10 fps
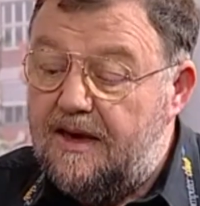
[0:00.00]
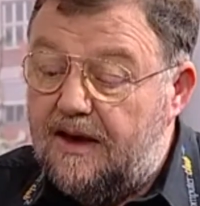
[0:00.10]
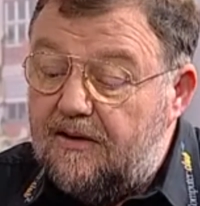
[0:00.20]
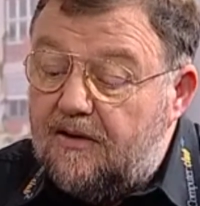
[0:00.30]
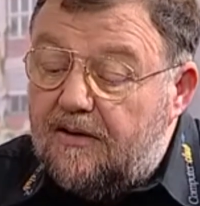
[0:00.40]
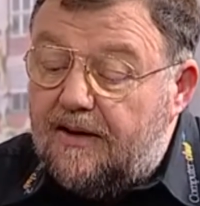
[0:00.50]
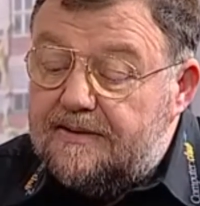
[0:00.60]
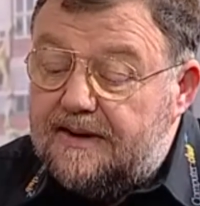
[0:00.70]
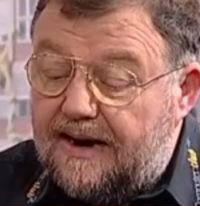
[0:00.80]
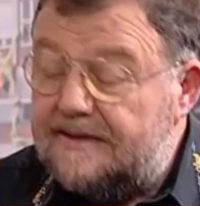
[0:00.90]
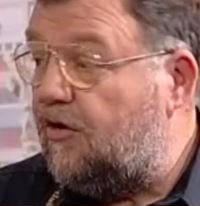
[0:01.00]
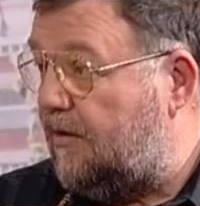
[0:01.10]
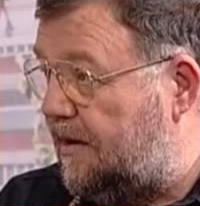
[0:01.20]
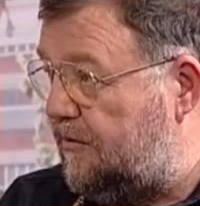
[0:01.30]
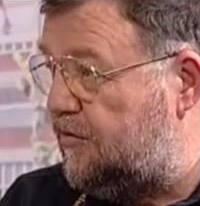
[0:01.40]
Ja. Äh, der hat auch
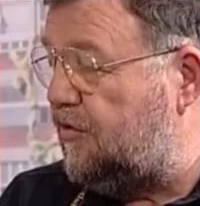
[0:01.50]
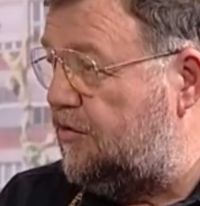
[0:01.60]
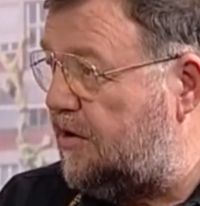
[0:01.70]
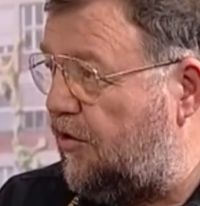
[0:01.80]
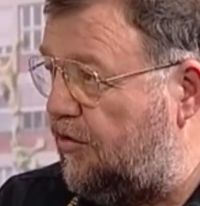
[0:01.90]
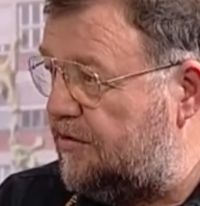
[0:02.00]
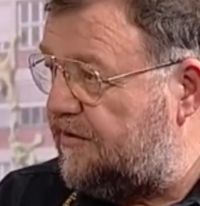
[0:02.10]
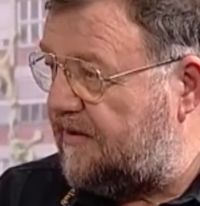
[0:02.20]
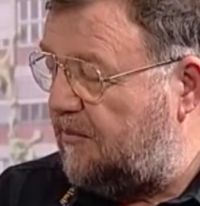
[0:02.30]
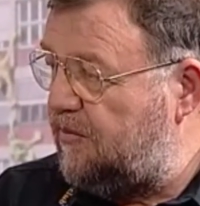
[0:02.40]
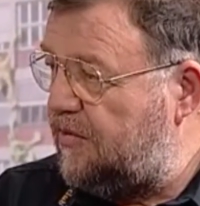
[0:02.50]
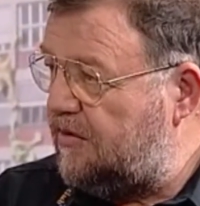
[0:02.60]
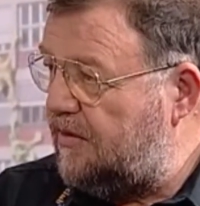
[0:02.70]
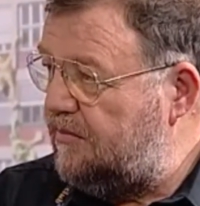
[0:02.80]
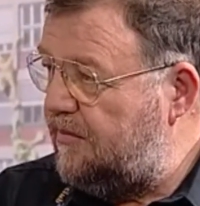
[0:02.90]
einen unter 100 Euro zusammenbekommen.